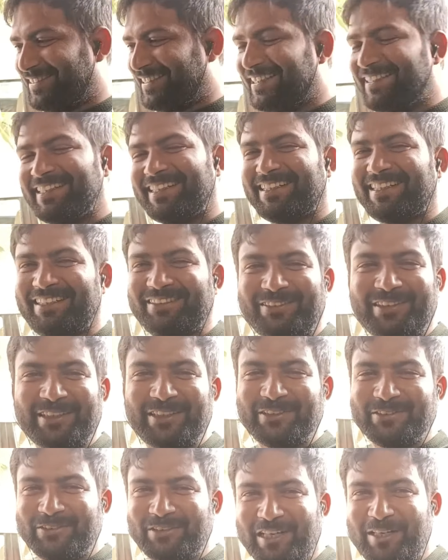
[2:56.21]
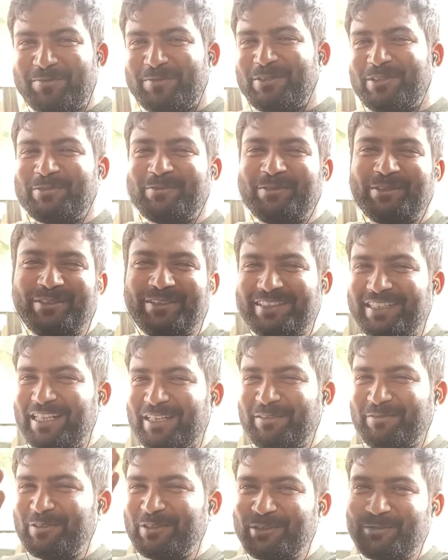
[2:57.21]
सीनियर ड्राइवर नहीं हूँ आप लोग बोलो ना
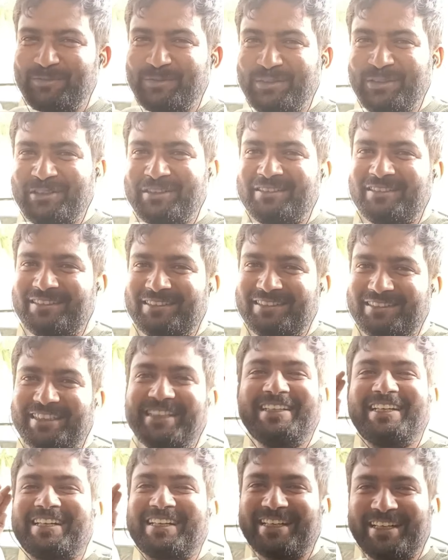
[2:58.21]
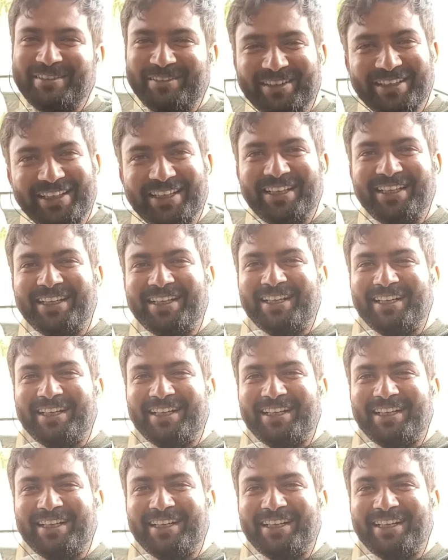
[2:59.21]
आप लोग बहुत सीनियर ड्राइवर है